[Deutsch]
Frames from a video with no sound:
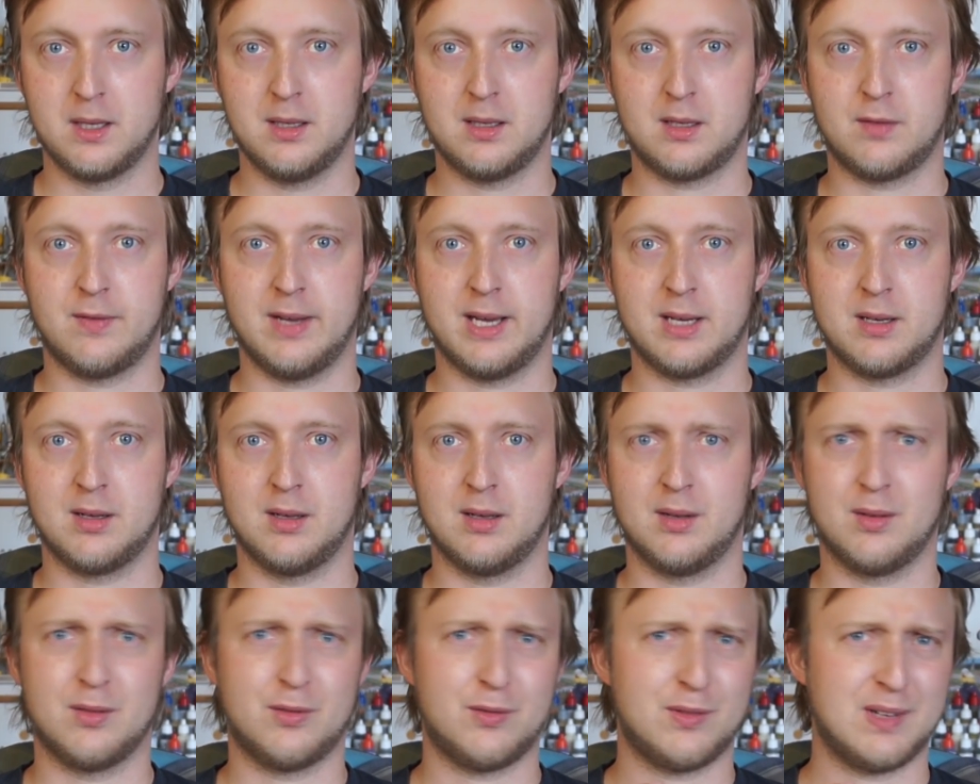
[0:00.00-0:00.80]
Ich
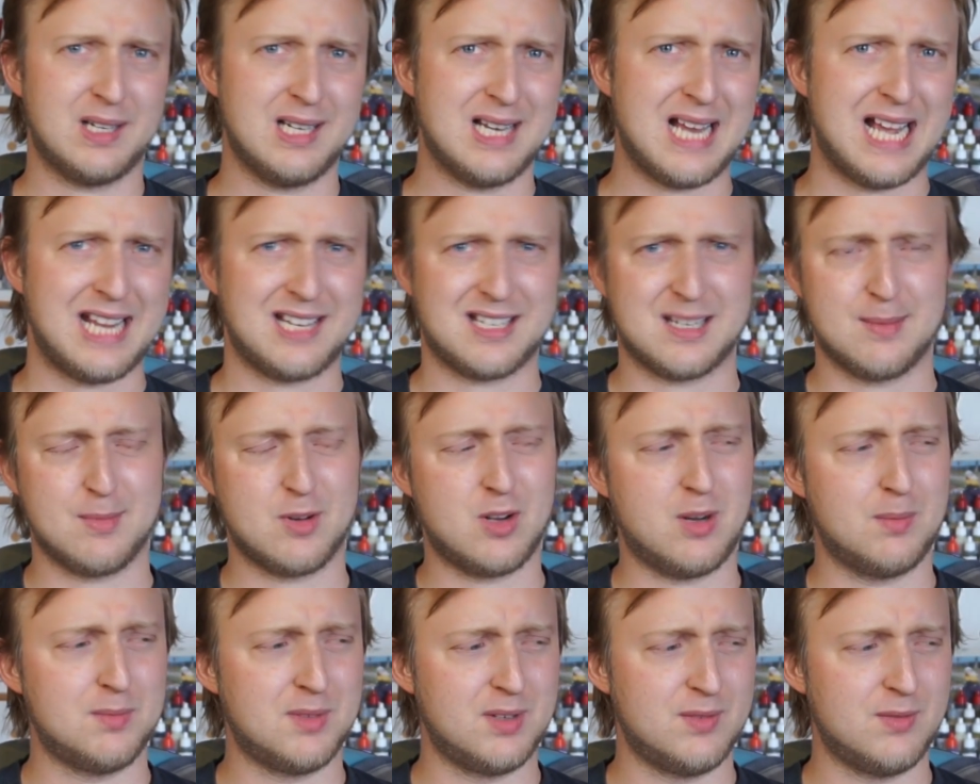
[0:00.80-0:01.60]
werde vielleicht am
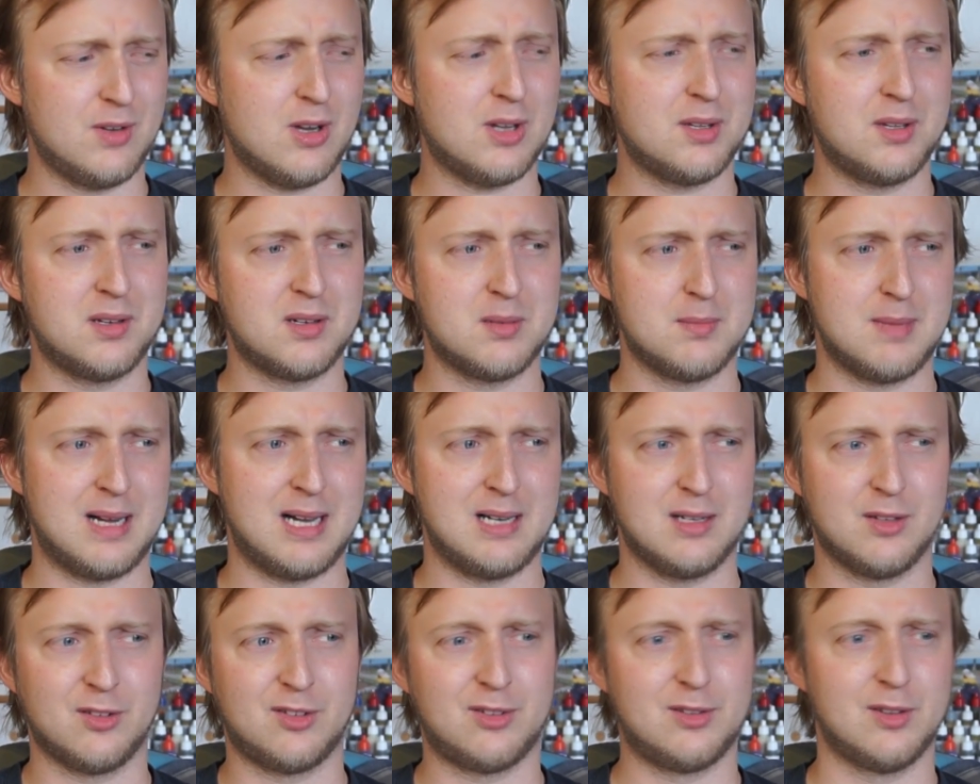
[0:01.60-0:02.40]
kommenden Wochenende
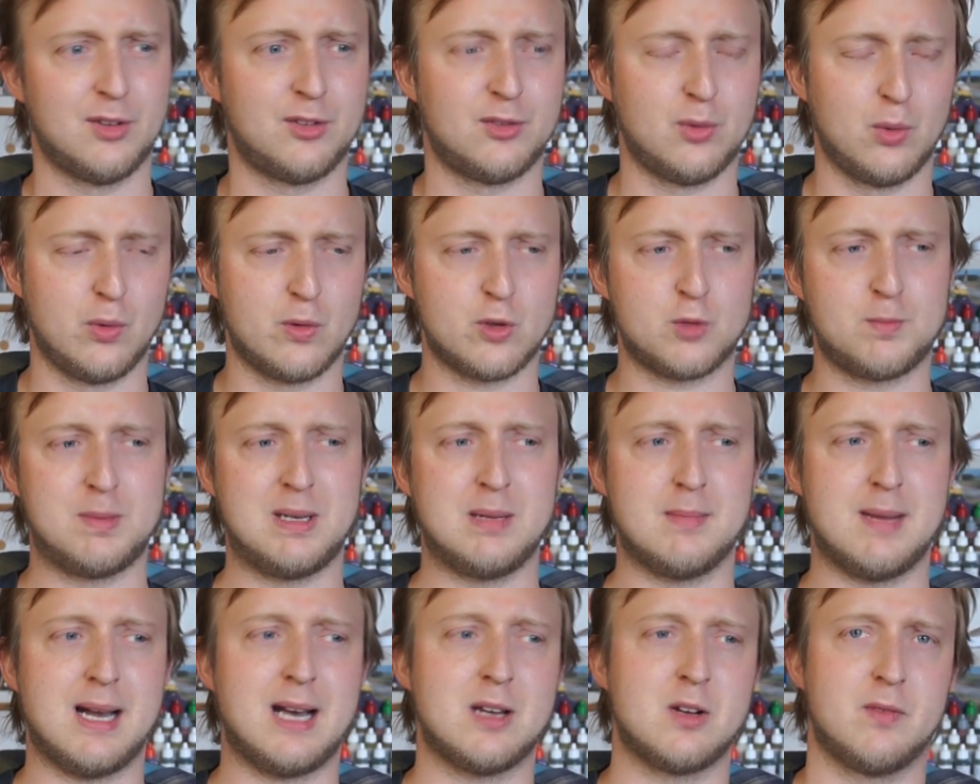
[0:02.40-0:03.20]
mal ein,
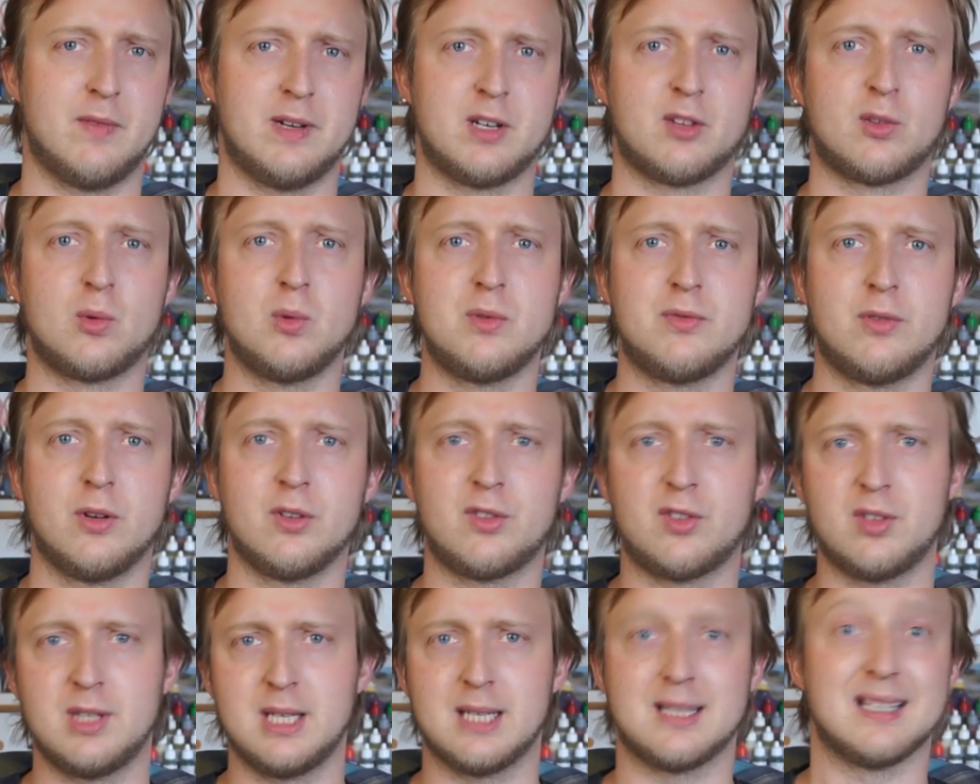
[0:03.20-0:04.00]
Solo-Spiel machen und wenn es gut
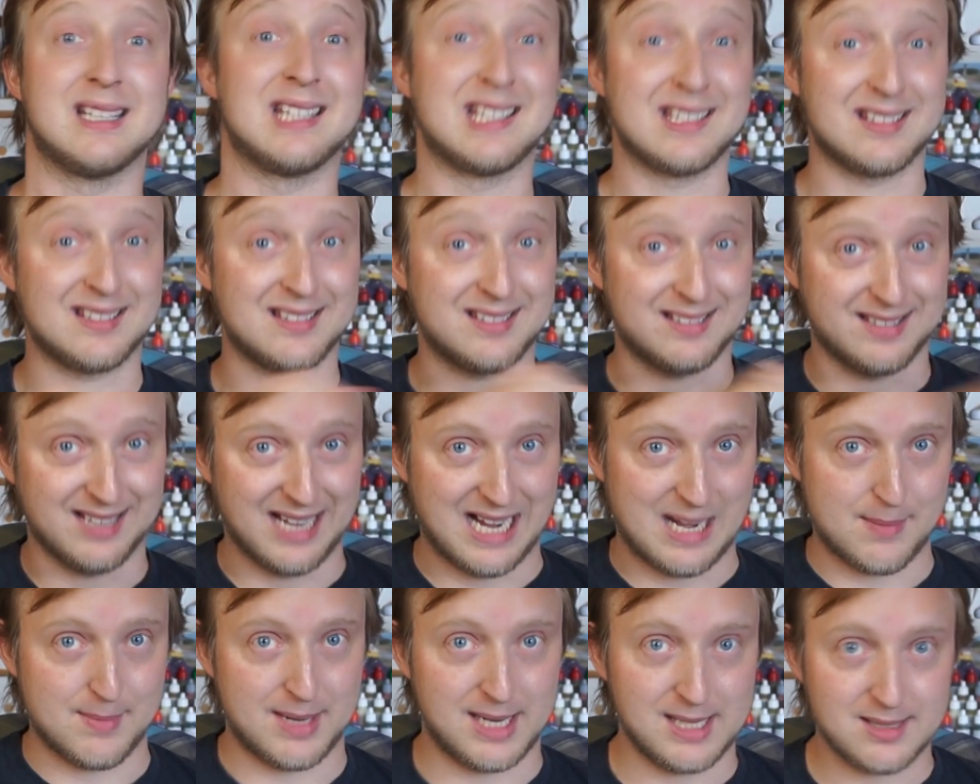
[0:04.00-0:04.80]
funktioniert,
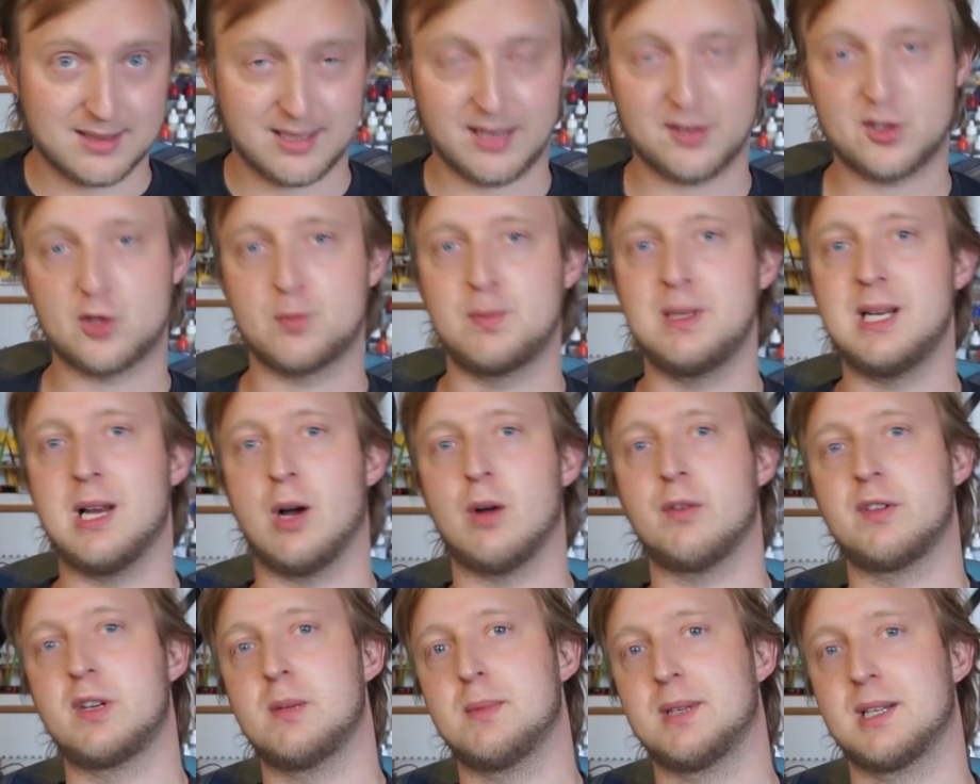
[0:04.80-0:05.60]
da mal ein Testspiel
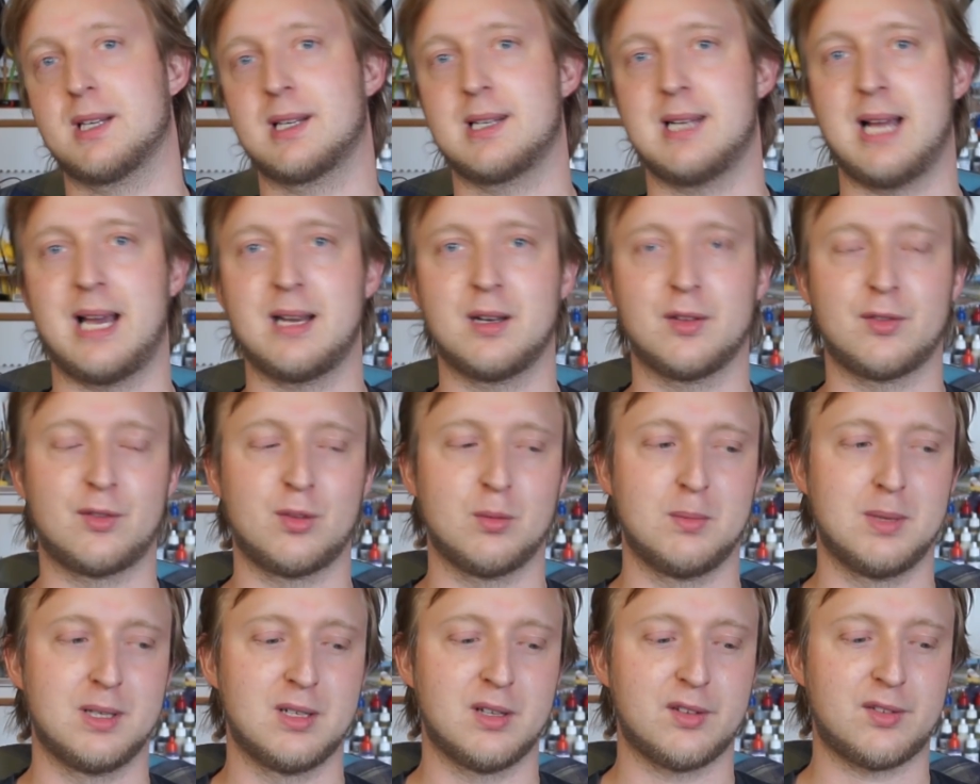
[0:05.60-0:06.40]
aufnehmen, ein kleines
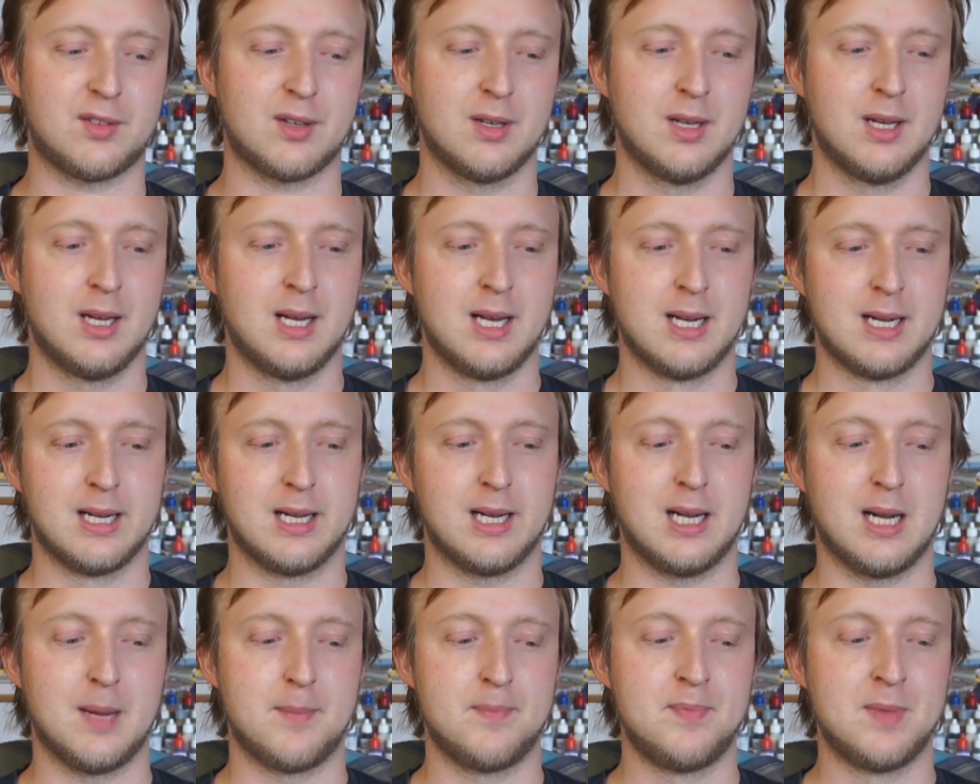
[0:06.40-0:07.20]
zumindest.
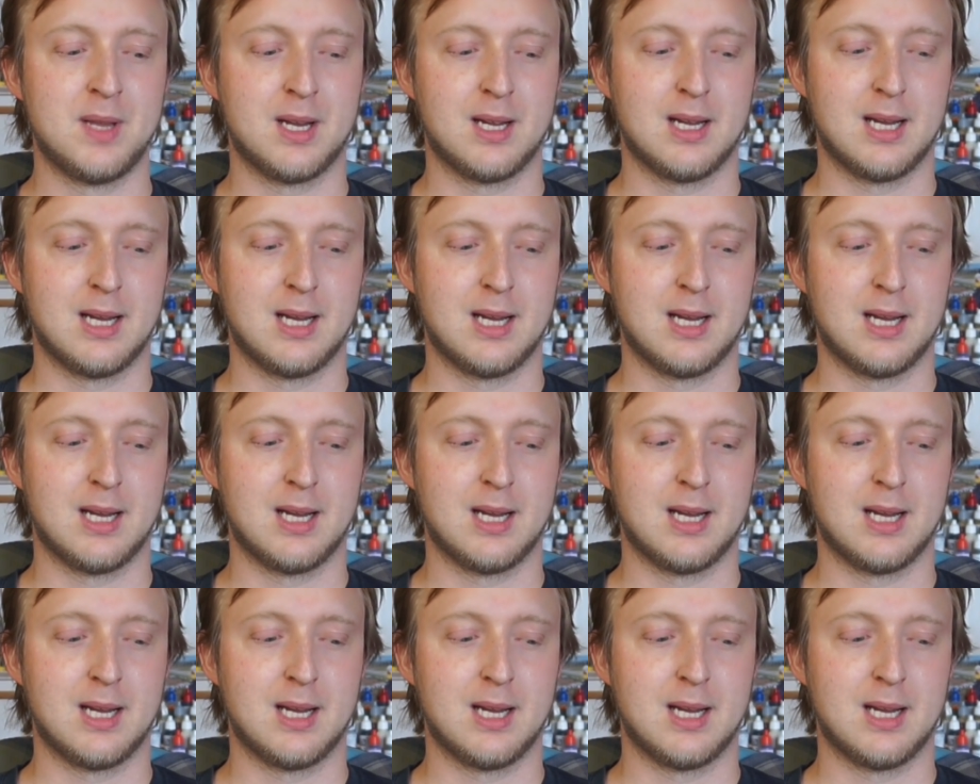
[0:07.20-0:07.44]
Ähm,